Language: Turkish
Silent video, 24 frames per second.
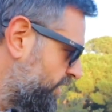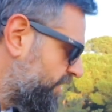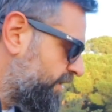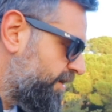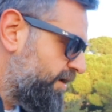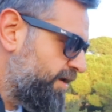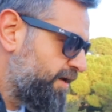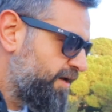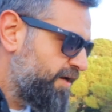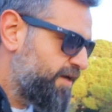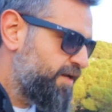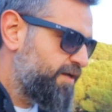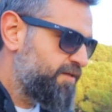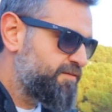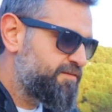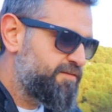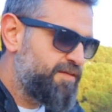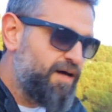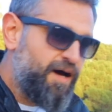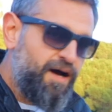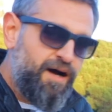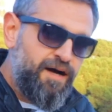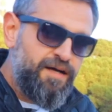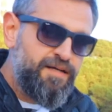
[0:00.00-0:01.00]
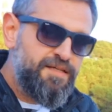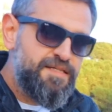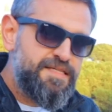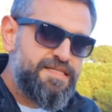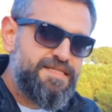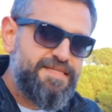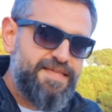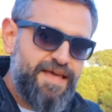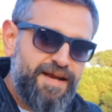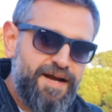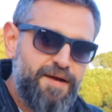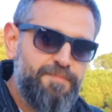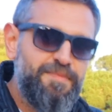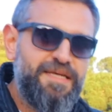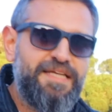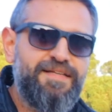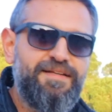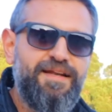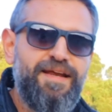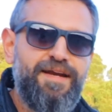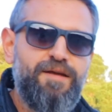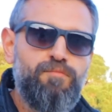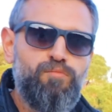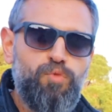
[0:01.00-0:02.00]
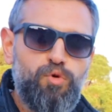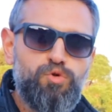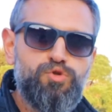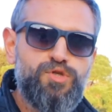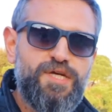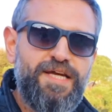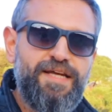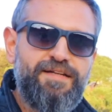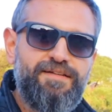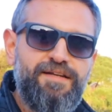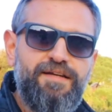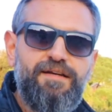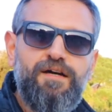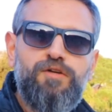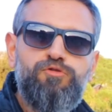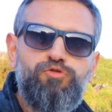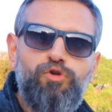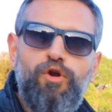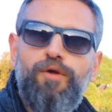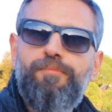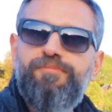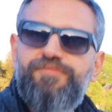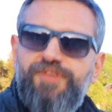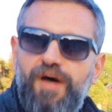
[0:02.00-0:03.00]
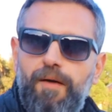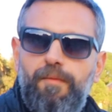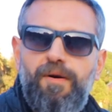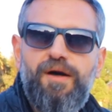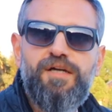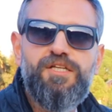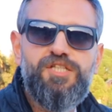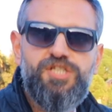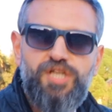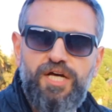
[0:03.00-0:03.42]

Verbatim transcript: Ee, daha seramikleri, mozaikleri atıyorum tabak,